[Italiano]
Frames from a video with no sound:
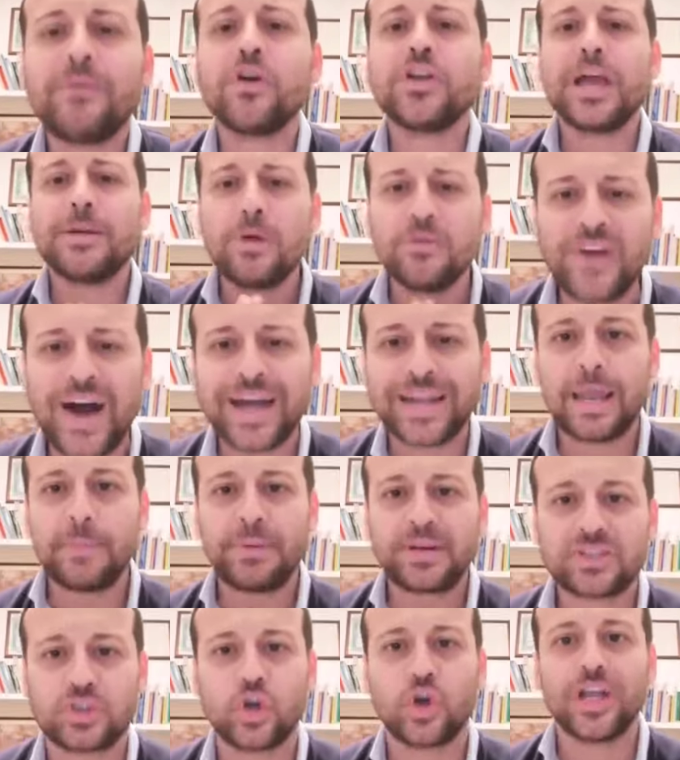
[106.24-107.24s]
Ma vogliamo fare le
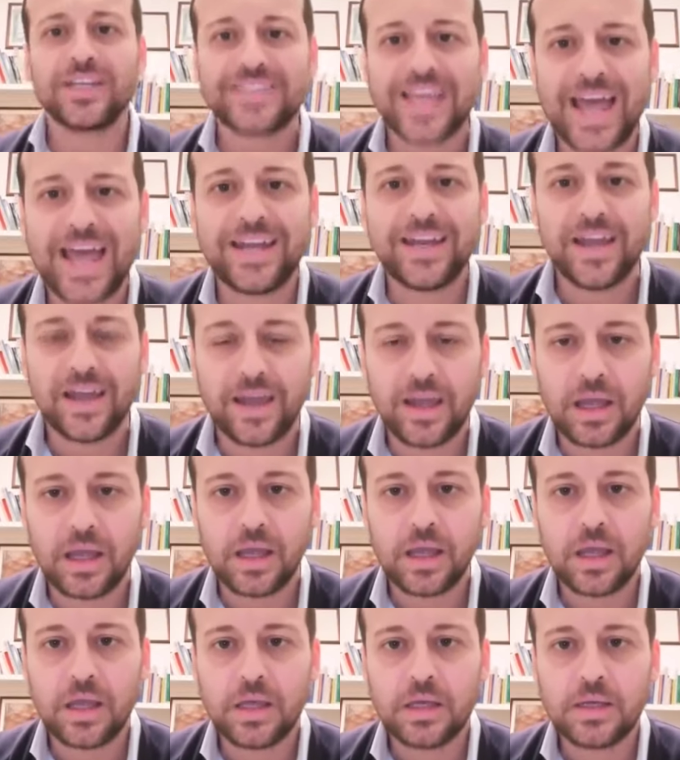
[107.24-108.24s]
persone
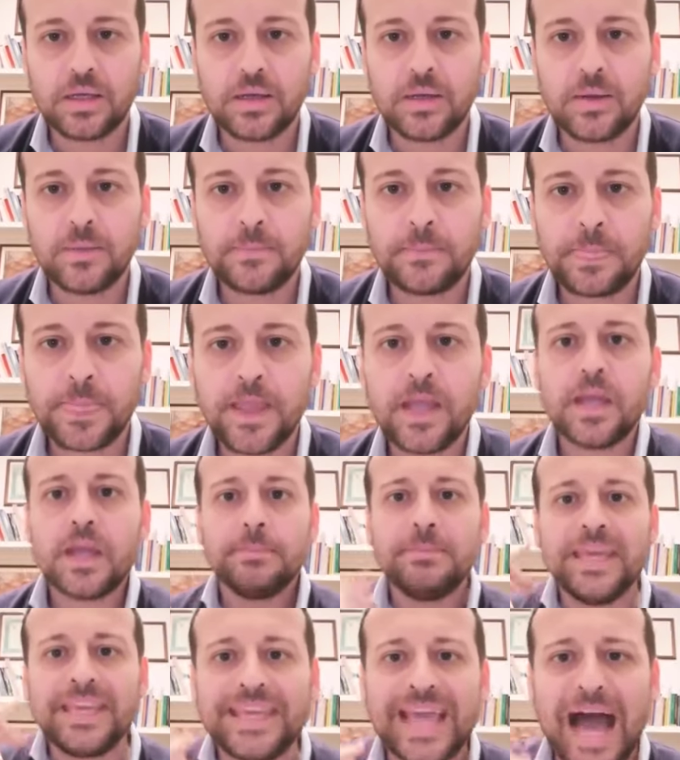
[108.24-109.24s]
serie?
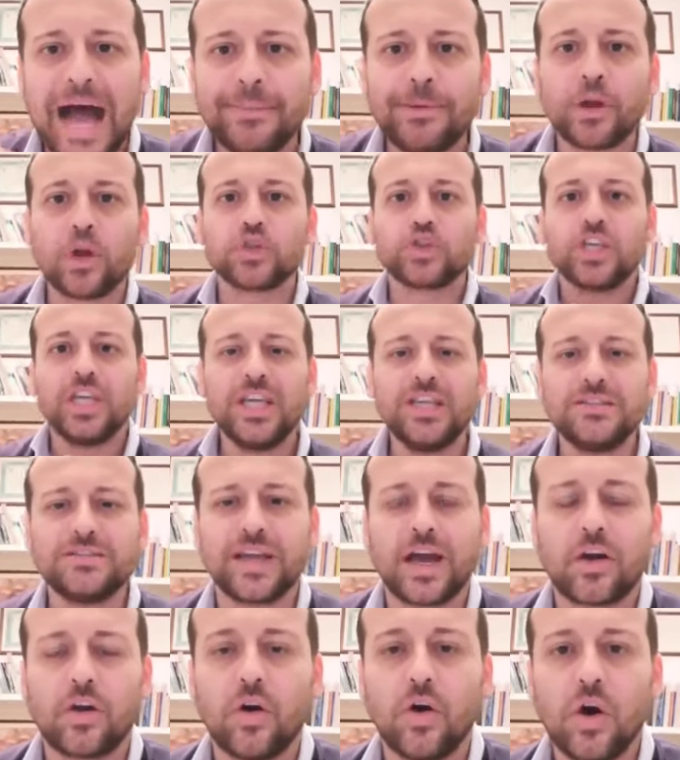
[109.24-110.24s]
Mi chiamano
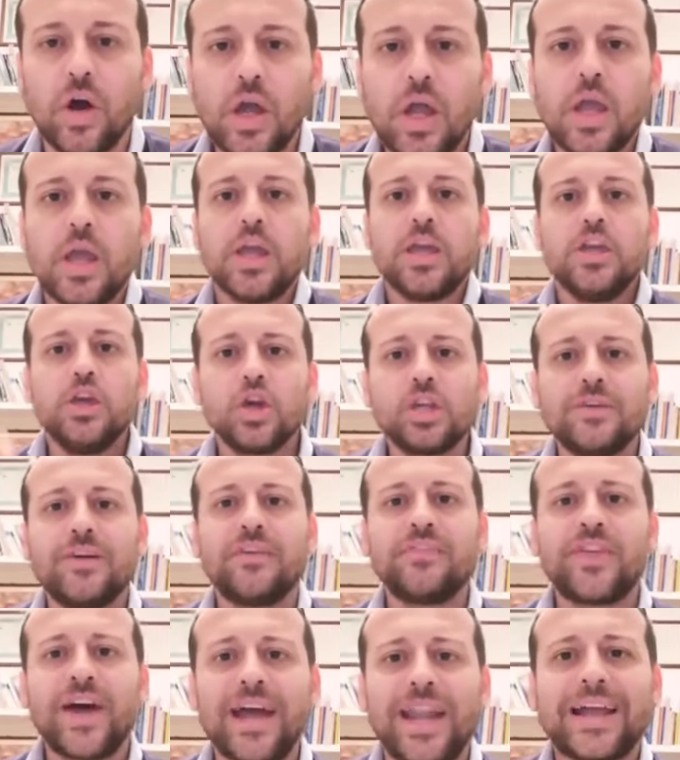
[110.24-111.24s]
sindaco, io
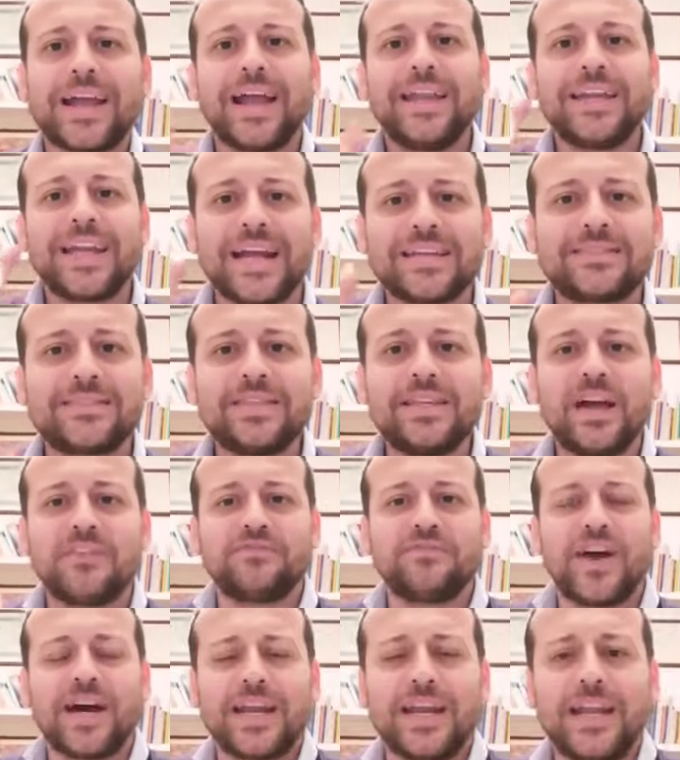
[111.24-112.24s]
devo andare a Canicattì
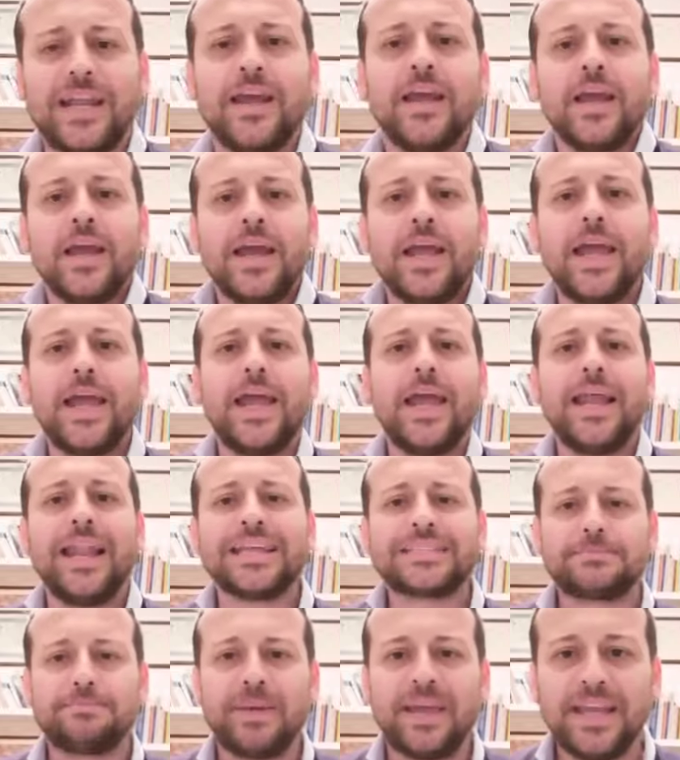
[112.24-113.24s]
a fare eh,
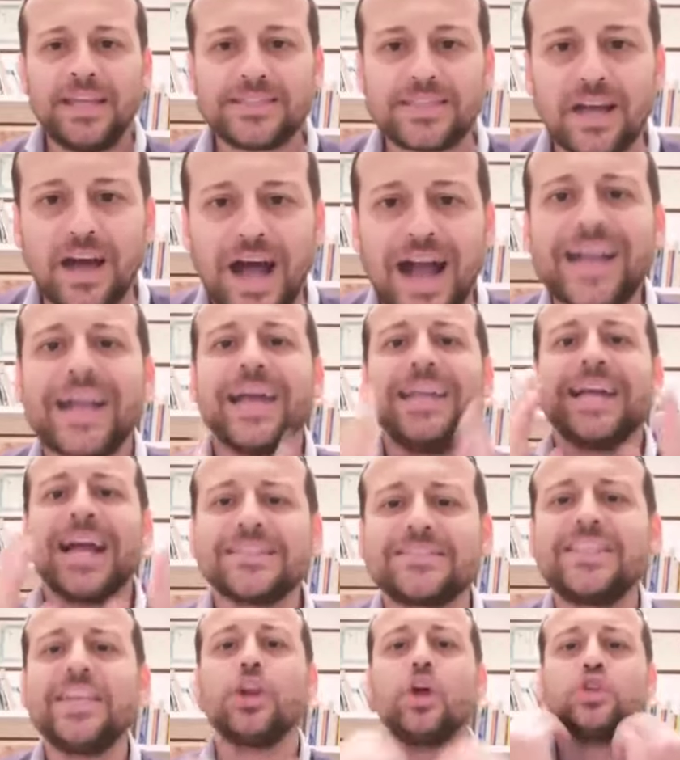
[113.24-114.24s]
la spesa. A
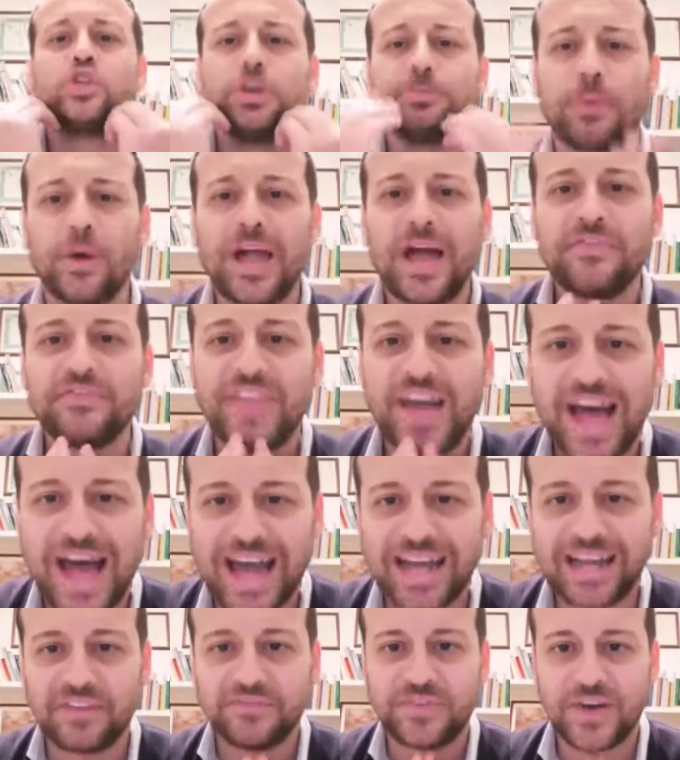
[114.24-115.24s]
Canicattì non ci puoi
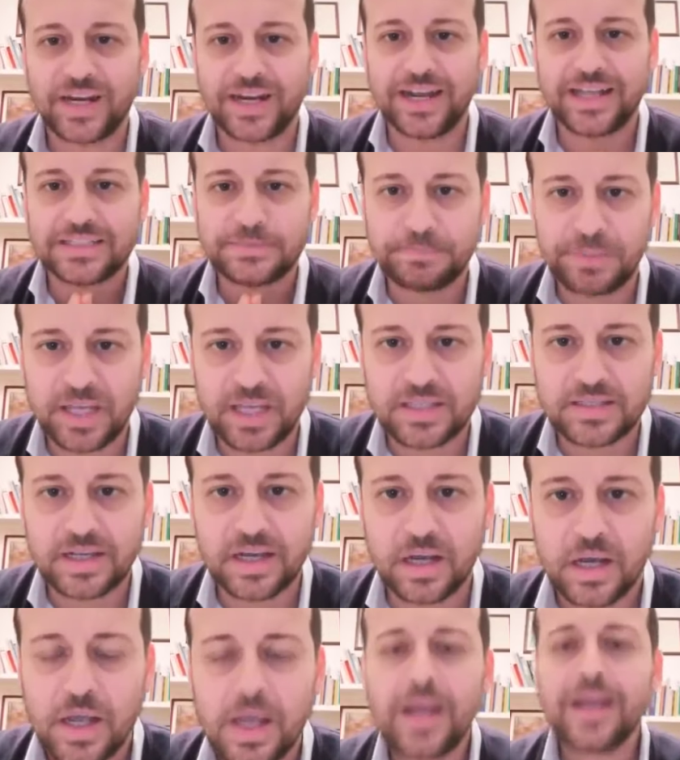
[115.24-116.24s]
andare a fare la
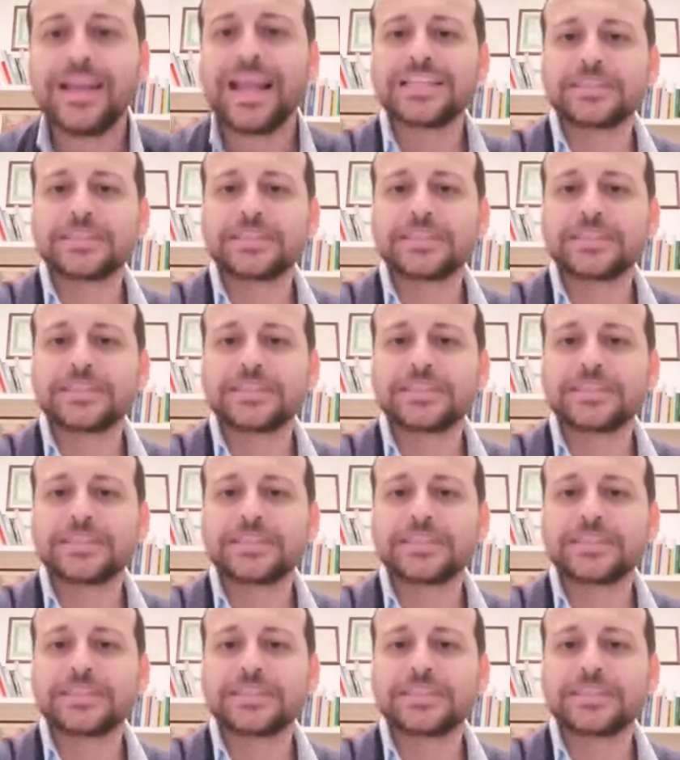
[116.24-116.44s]
spesa.